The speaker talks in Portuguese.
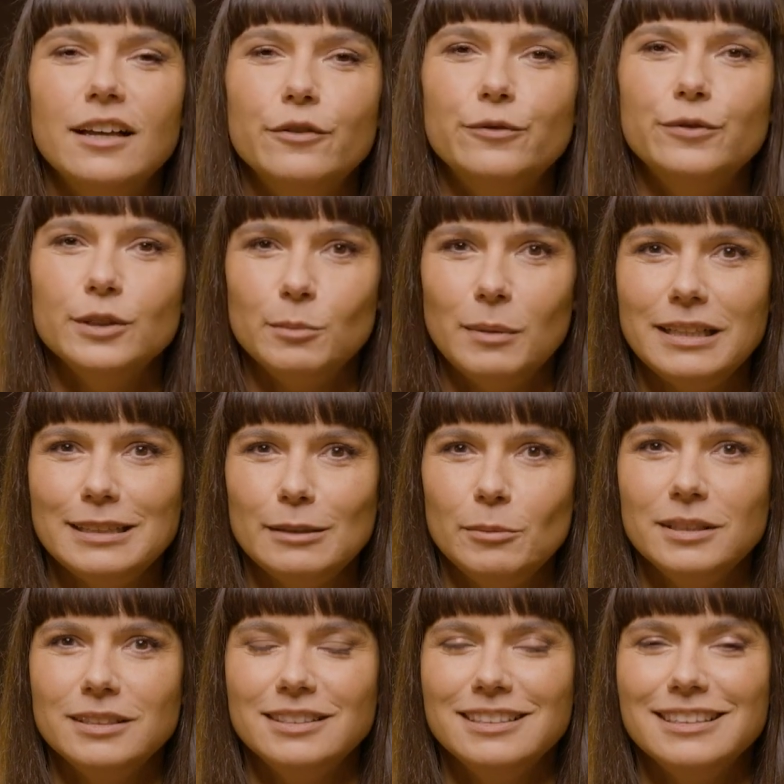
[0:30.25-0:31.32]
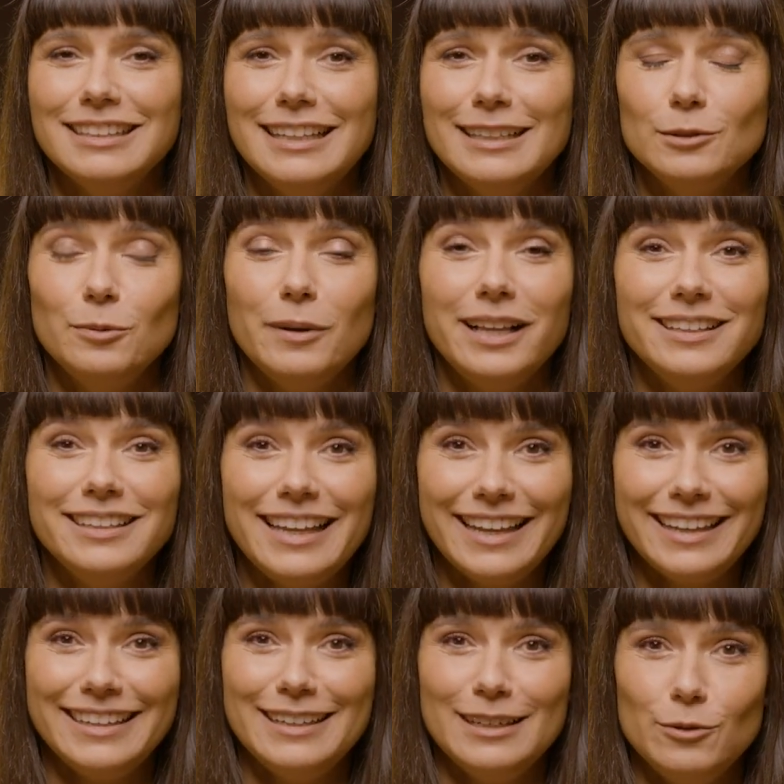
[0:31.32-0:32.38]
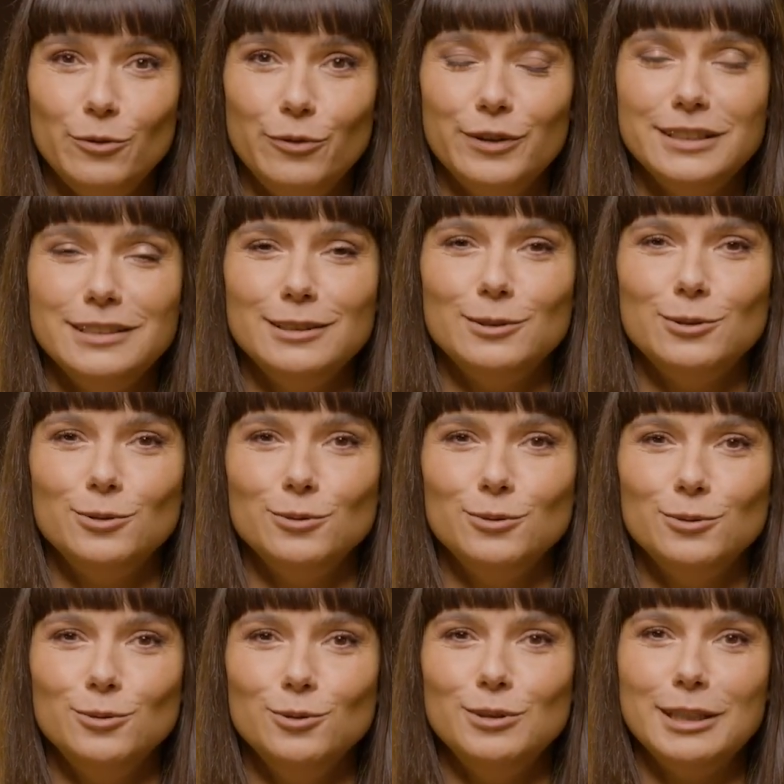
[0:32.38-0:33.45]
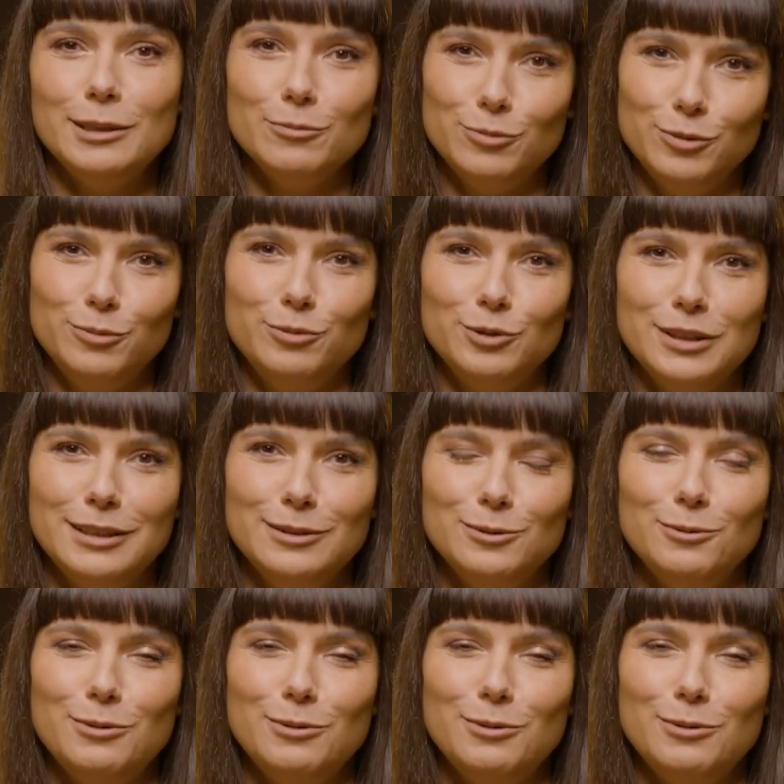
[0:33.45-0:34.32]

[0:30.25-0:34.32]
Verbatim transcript: filme altamente intelectual, era o feitiço do tempo, portanto, o